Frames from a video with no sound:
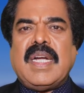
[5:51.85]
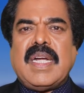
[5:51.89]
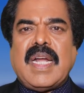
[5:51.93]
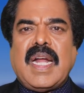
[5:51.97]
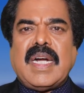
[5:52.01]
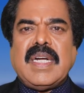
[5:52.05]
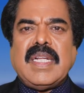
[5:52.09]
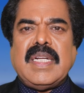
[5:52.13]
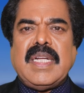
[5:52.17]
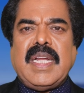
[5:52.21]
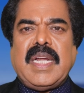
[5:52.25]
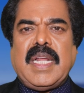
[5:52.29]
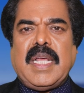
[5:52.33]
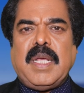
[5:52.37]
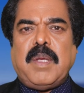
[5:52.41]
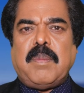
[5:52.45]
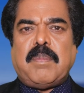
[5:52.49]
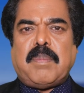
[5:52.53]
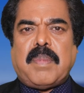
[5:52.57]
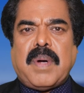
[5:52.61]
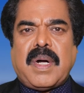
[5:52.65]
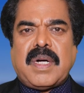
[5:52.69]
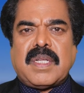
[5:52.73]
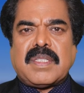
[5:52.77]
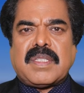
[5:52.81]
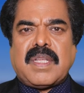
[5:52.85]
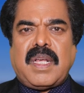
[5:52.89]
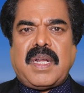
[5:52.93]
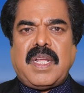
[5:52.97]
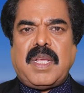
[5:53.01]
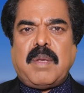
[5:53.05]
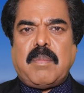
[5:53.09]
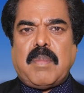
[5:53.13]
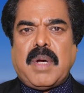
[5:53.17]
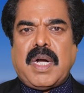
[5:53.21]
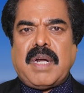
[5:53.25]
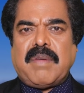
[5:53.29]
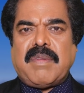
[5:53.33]
நடுநிலை
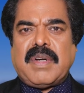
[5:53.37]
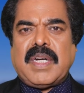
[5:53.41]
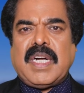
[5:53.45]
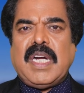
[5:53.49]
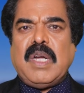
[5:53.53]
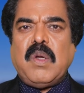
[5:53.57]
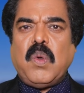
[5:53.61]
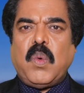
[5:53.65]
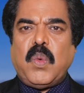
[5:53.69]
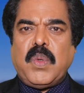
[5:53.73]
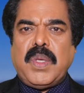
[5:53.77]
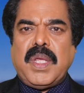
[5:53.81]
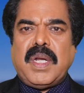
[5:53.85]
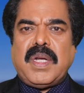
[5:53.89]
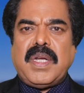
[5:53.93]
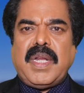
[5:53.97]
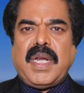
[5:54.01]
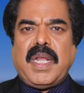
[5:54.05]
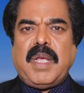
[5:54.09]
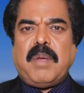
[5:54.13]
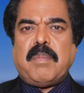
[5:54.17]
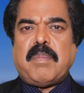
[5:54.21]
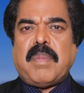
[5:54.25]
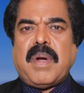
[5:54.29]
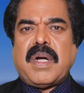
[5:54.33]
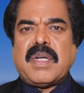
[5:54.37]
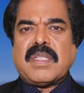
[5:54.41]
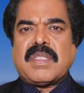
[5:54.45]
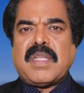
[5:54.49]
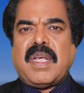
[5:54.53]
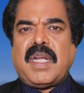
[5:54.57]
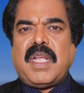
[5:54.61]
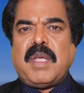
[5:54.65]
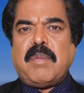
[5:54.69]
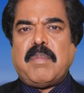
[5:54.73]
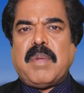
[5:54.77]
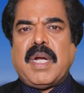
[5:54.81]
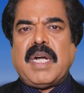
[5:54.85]
பாடசாலை மாணவர்கள் உயர்நிலை
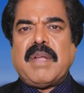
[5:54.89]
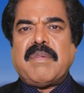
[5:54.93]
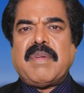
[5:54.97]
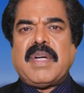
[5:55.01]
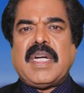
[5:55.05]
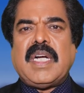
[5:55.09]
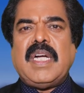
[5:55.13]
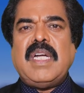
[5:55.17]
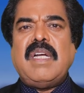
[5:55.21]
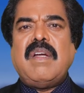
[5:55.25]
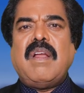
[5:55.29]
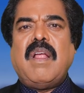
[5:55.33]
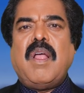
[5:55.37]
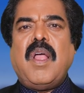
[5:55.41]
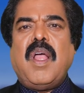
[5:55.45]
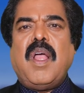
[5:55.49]
பாடசாலை மாணவர்கள்